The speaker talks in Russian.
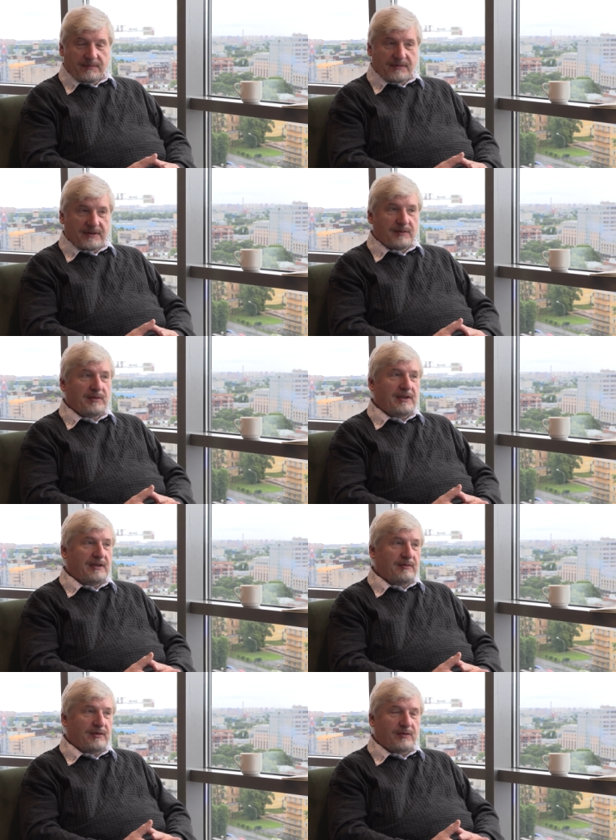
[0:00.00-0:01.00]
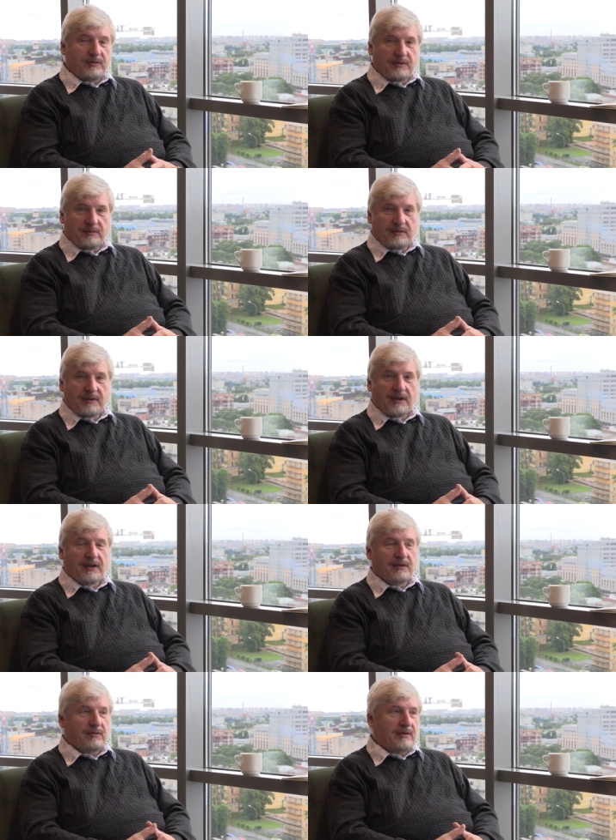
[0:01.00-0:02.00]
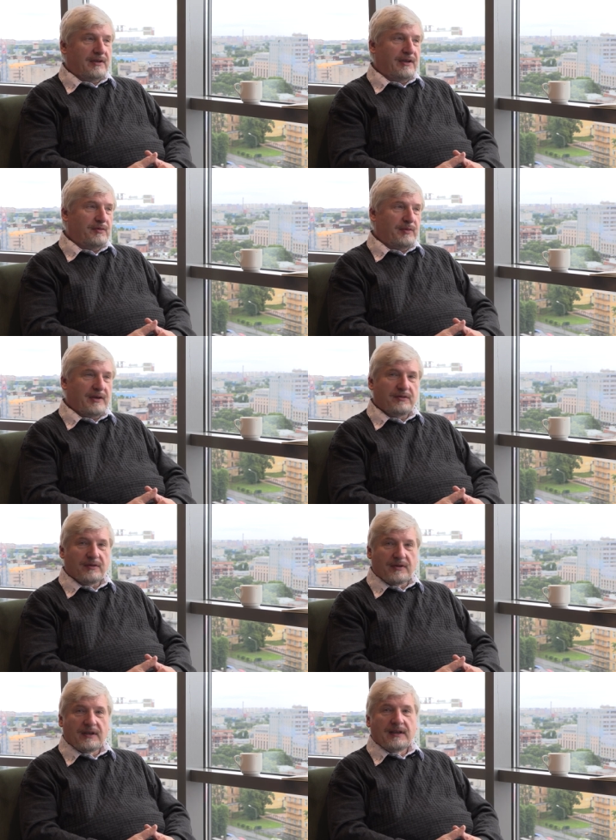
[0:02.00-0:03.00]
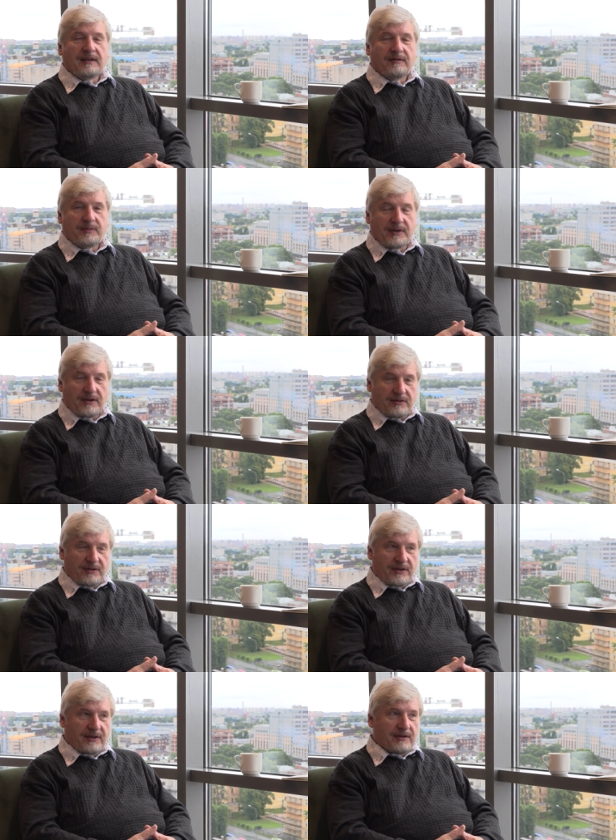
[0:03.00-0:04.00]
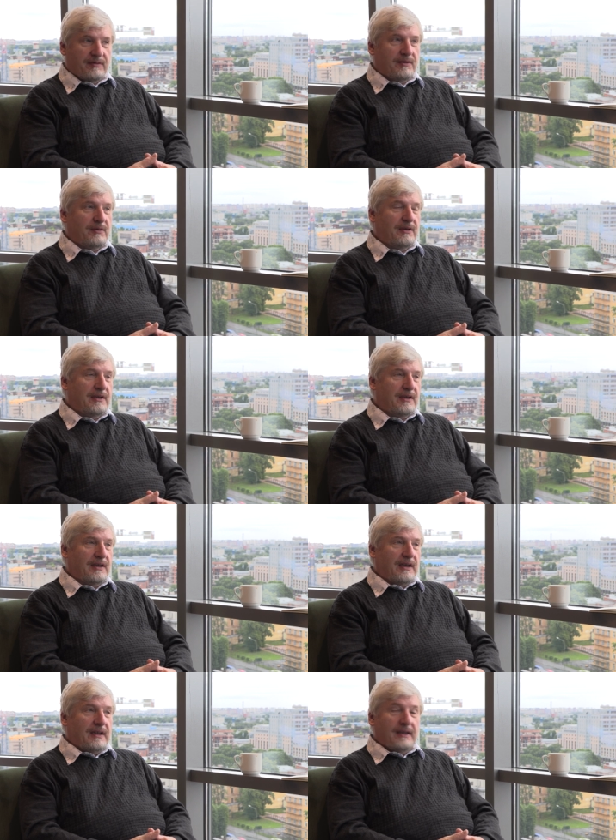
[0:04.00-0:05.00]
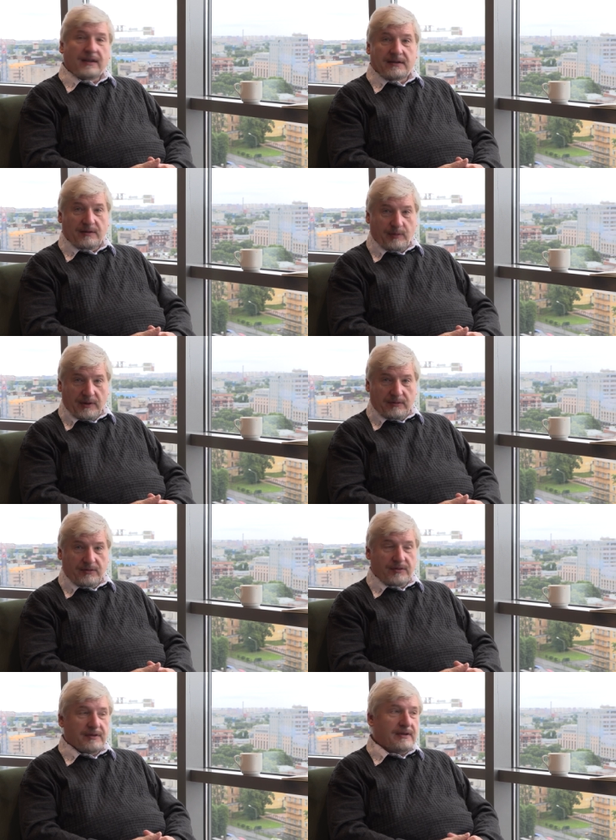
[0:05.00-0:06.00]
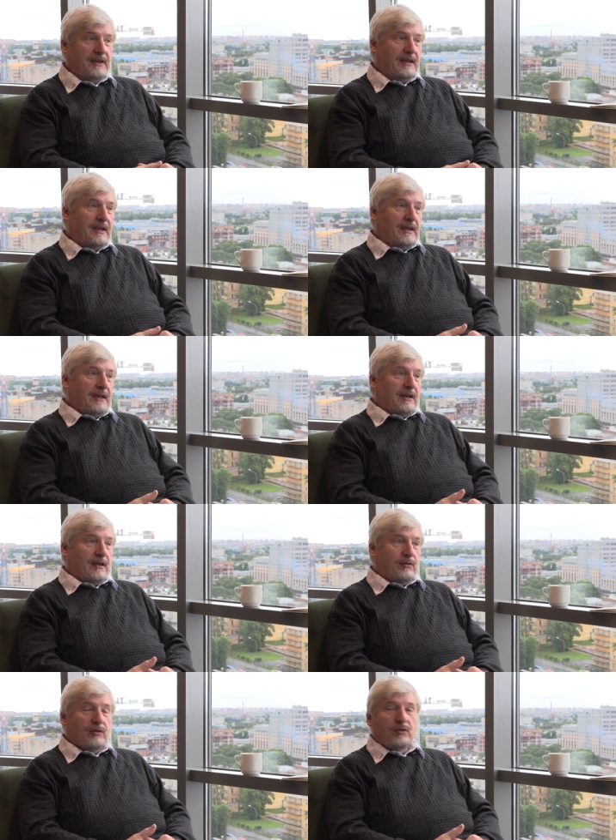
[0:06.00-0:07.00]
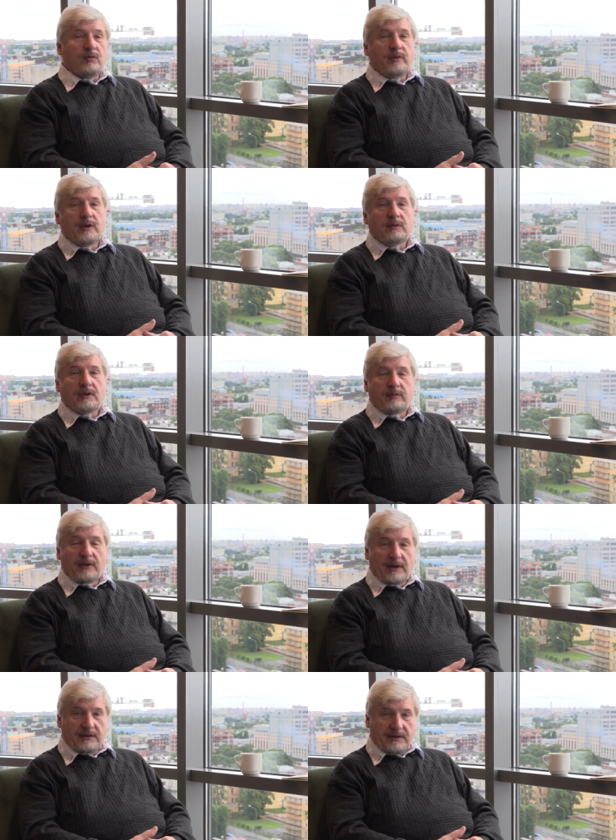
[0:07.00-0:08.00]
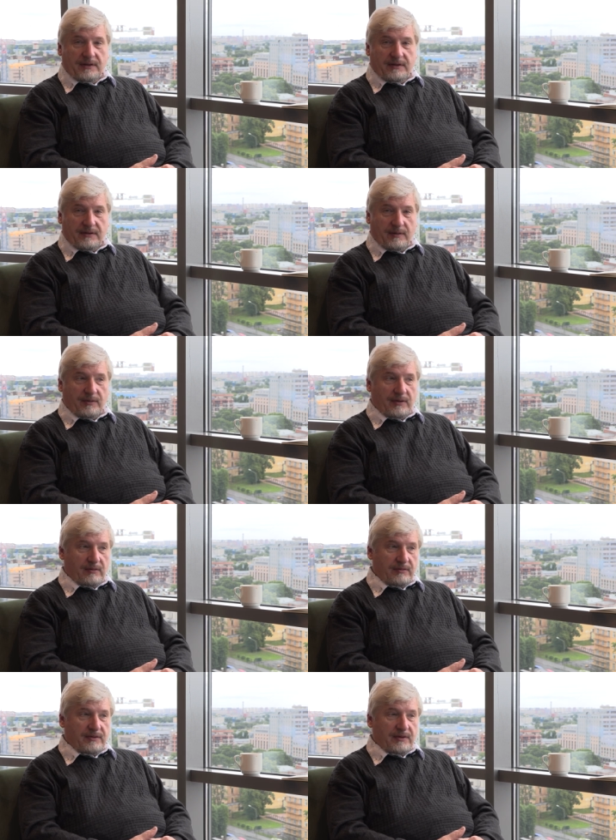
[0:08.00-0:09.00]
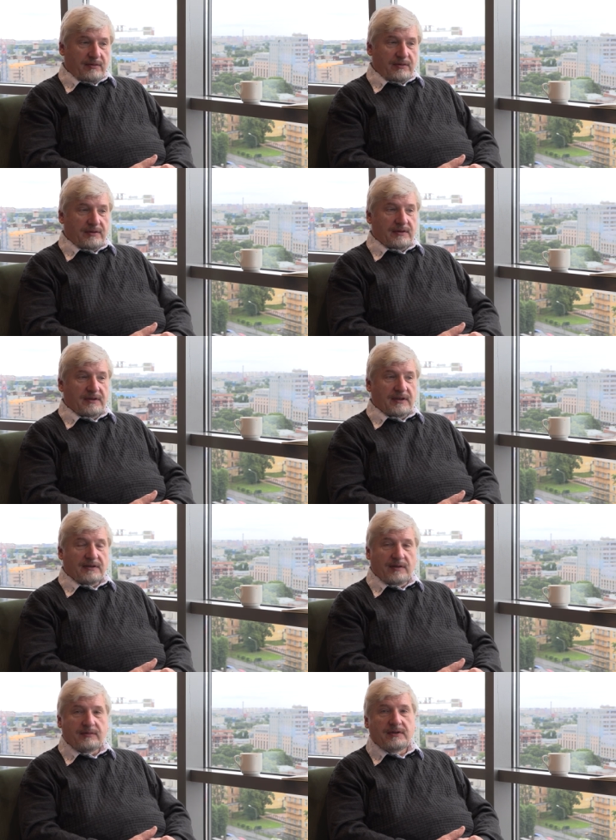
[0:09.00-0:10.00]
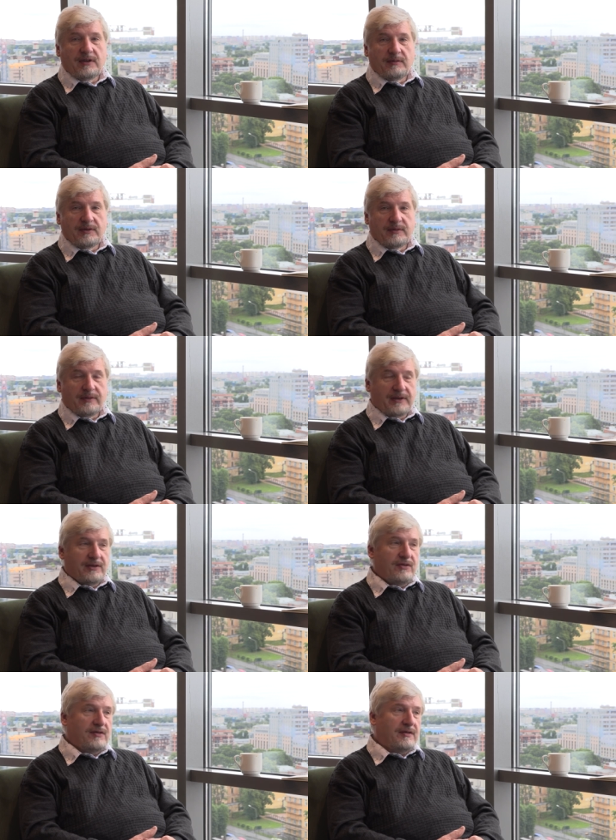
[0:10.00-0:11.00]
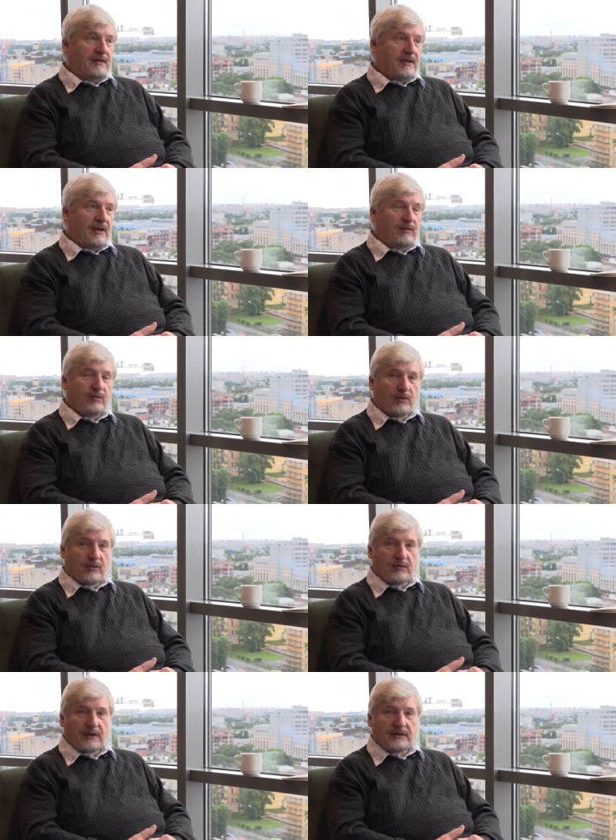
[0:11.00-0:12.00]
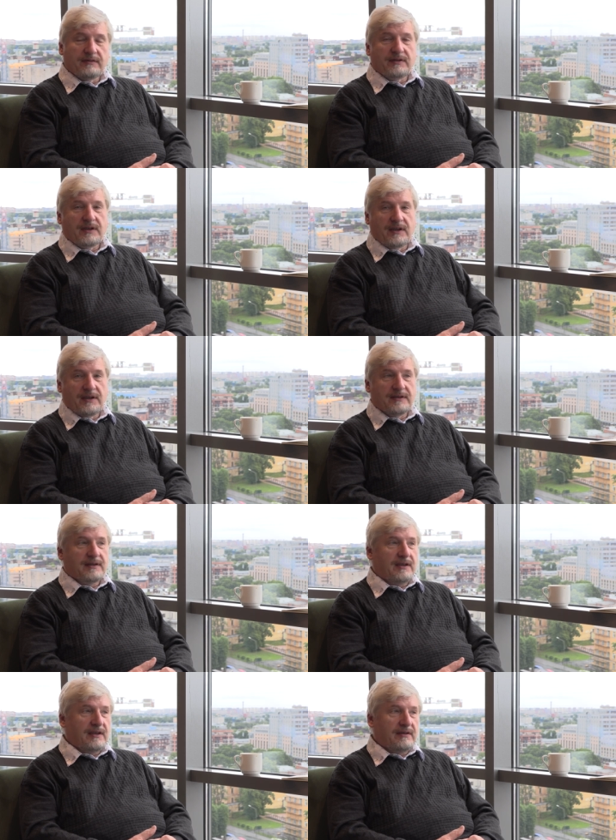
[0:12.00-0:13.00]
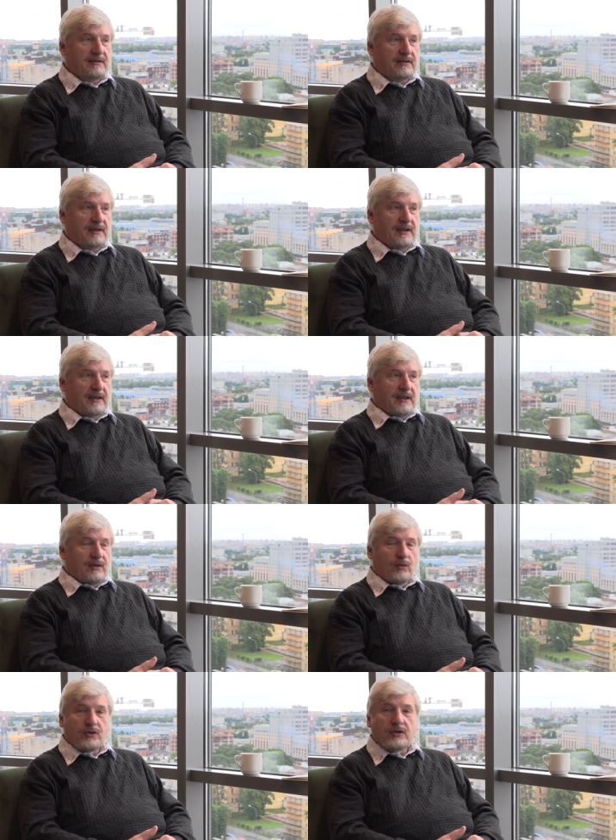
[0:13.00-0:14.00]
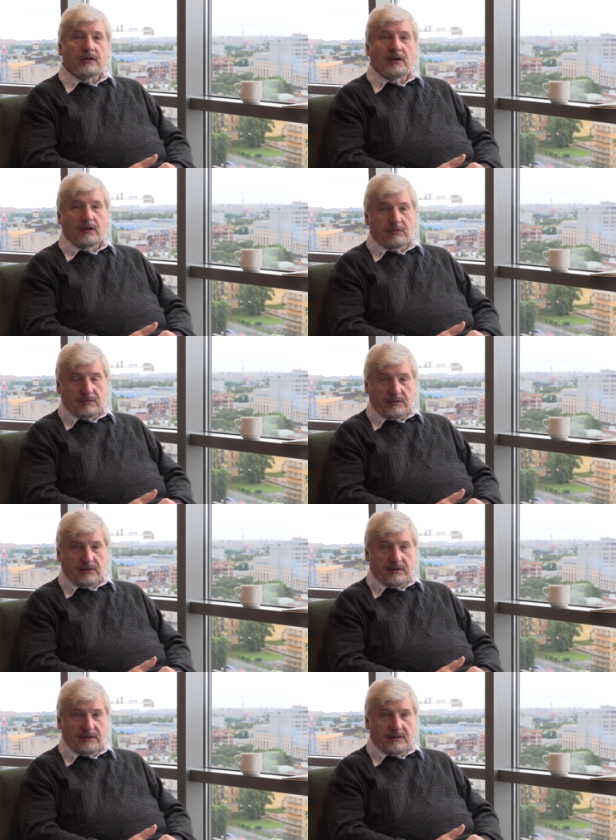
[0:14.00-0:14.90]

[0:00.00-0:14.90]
знаменитым людям, о которых речь пойдет продолжение этого ролика, если получится, которые умеют отбирать этих самых людей. То есть на самом деле математический отбор у нас в стране сохранился очень хороший.